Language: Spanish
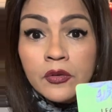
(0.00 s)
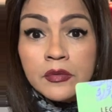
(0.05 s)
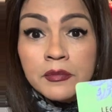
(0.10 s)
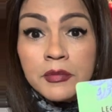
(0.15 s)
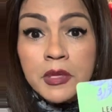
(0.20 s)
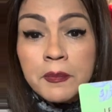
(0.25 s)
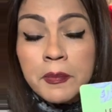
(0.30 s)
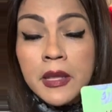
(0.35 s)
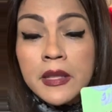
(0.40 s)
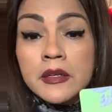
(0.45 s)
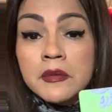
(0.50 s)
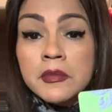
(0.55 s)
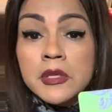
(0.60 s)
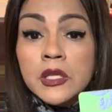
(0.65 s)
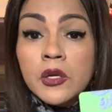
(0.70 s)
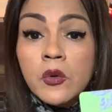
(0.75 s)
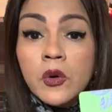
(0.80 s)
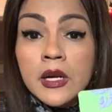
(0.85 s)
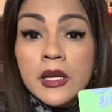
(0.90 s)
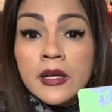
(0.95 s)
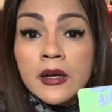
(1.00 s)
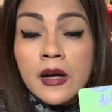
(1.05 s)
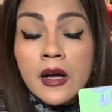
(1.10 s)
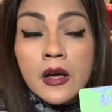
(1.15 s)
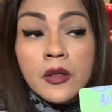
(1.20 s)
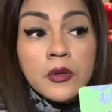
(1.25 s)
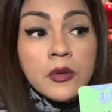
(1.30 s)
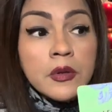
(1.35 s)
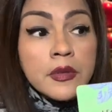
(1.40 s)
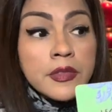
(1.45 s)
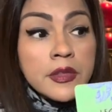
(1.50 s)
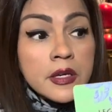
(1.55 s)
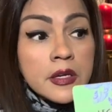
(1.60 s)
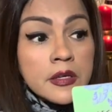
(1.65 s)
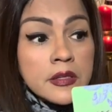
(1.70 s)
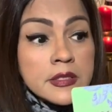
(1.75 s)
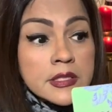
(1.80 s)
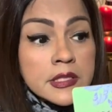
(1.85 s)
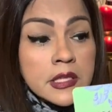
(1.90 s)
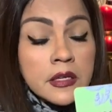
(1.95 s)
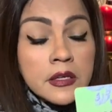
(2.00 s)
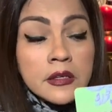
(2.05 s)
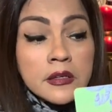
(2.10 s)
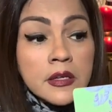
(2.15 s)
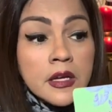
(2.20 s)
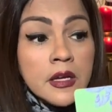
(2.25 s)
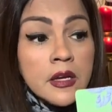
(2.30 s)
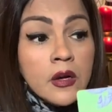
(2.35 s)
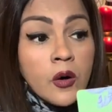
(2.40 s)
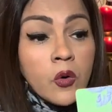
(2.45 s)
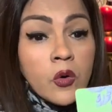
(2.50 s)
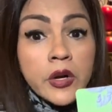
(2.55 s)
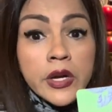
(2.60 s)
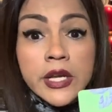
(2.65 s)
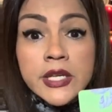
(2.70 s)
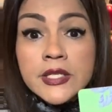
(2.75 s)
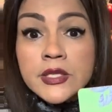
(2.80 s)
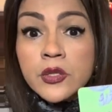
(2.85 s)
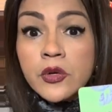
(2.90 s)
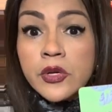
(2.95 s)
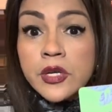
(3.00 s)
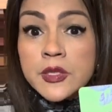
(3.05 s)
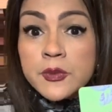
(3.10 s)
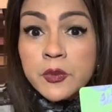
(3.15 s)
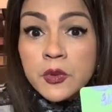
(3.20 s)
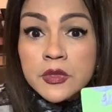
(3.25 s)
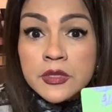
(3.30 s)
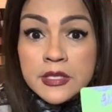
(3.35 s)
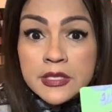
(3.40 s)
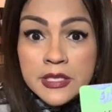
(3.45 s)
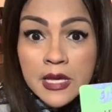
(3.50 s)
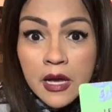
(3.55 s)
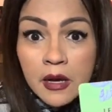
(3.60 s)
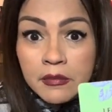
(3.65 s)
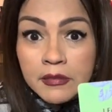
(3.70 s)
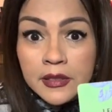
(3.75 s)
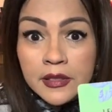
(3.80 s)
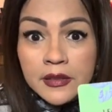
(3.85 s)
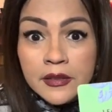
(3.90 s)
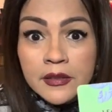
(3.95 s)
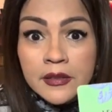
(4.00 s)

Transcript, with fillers: Mi padre me dejó el legado de ser honesto, responsable,